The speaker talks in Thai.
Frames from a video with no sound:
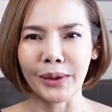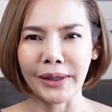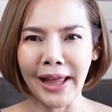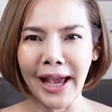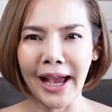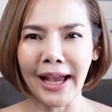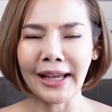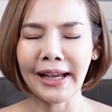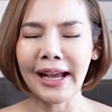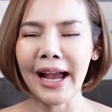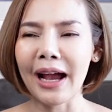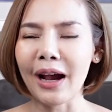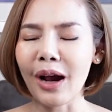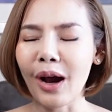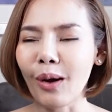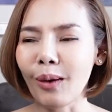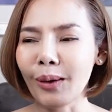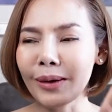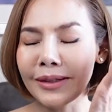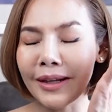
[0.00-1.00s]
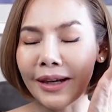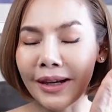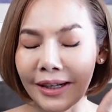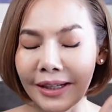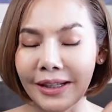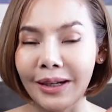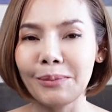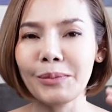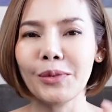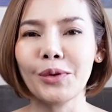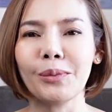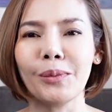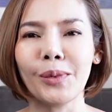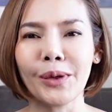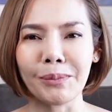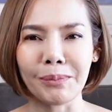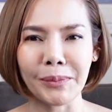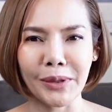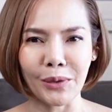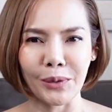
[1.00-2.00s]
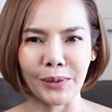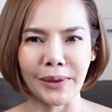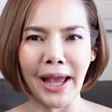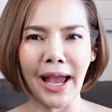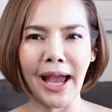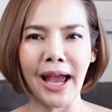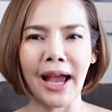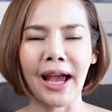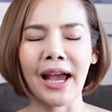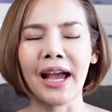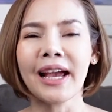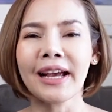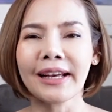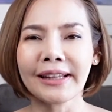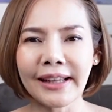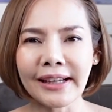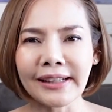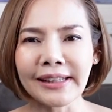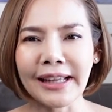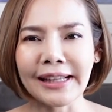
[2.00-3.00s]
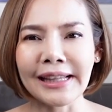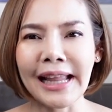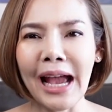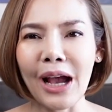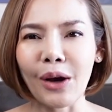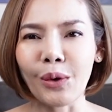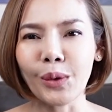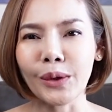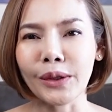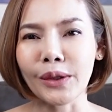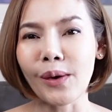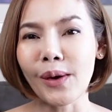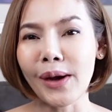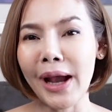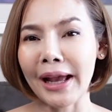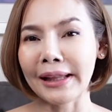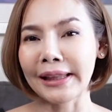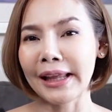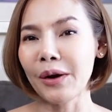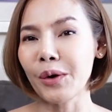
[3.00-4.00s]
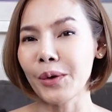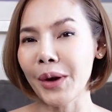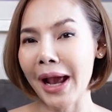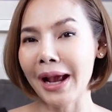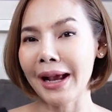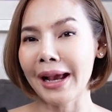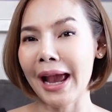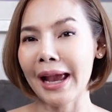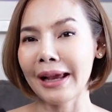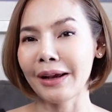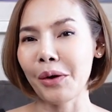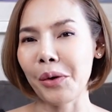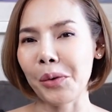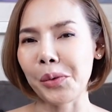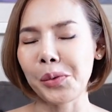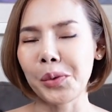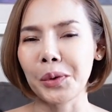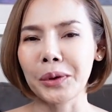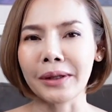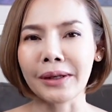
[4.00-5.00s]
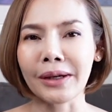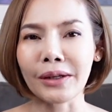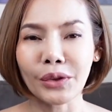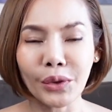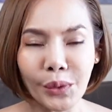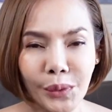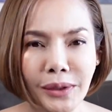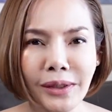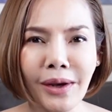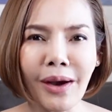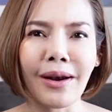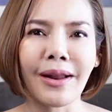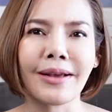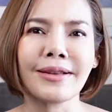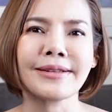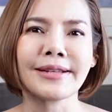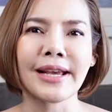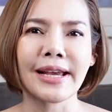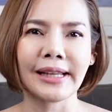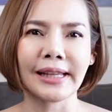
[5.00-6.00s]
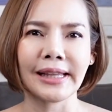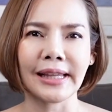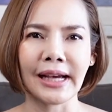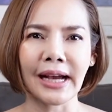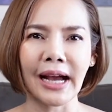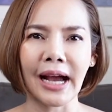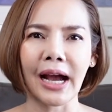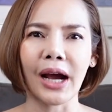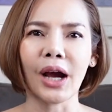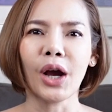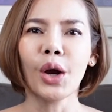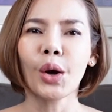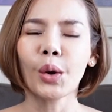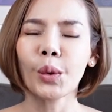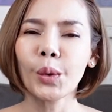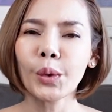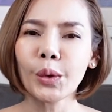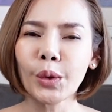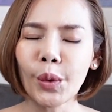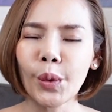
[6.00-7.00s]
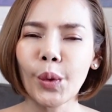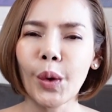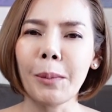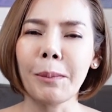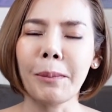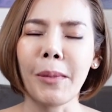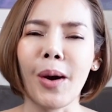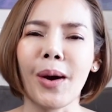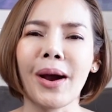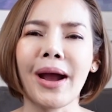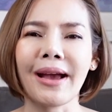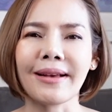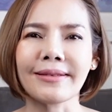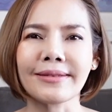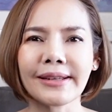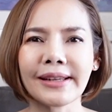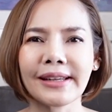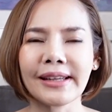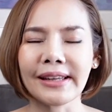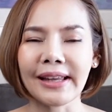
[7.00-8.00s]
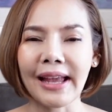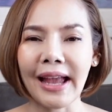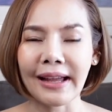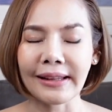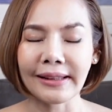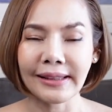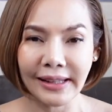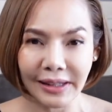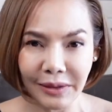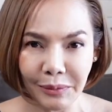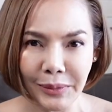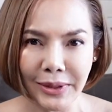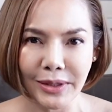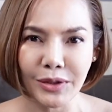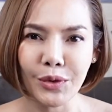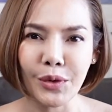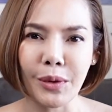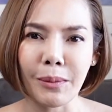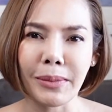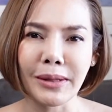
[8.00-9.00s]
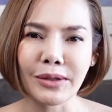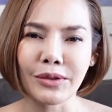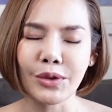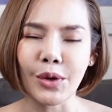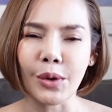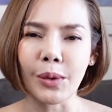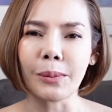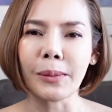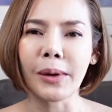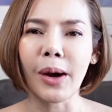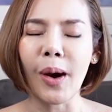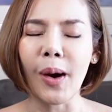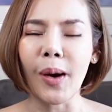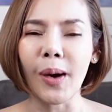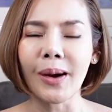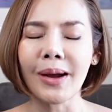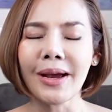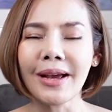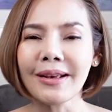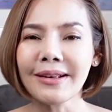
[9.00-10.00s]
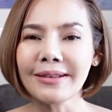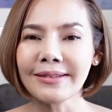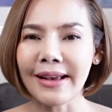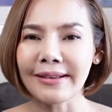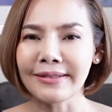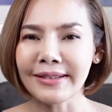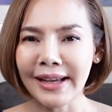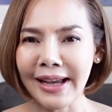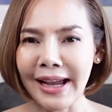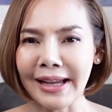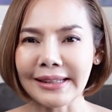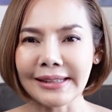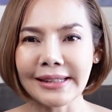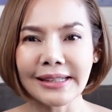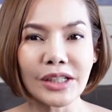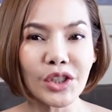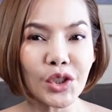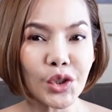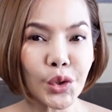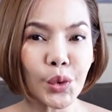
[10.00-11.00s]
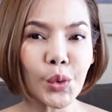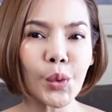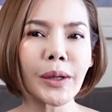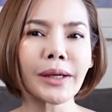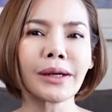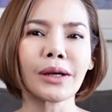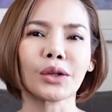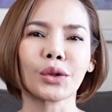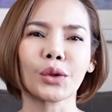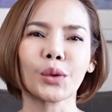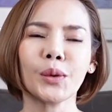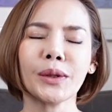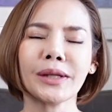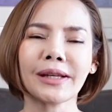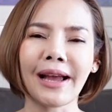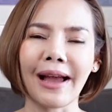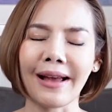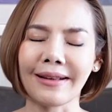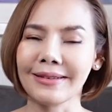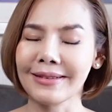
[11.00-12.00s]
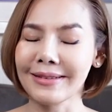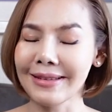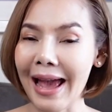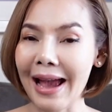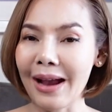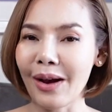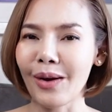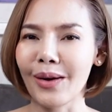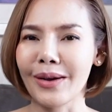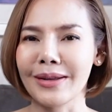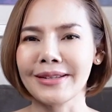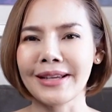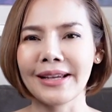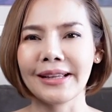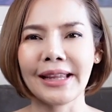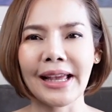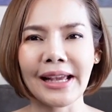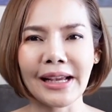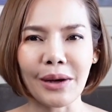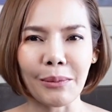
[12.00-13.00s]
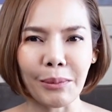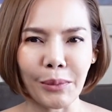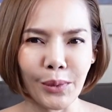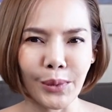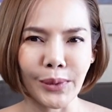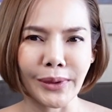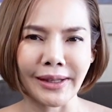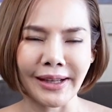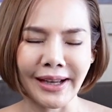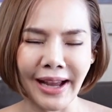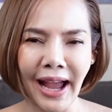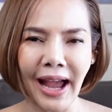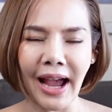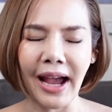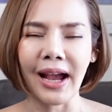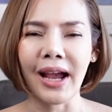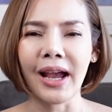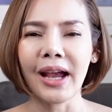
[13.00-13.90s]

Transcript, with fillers: ณได้ค่ะเขาก็จะเคลือบอยู่บนผิวหน้าดังนั้นหากคุณต้องการให้ร่างกายของคุณกระตุ้นคอลลาเจนนะคะคุณควรมองหาสกินแคร์ที่มีส่วนผสมของสารสกัดที่ช่วยกระตุ้นการสร้างคอลลาเจนให้กับคุณค่ะ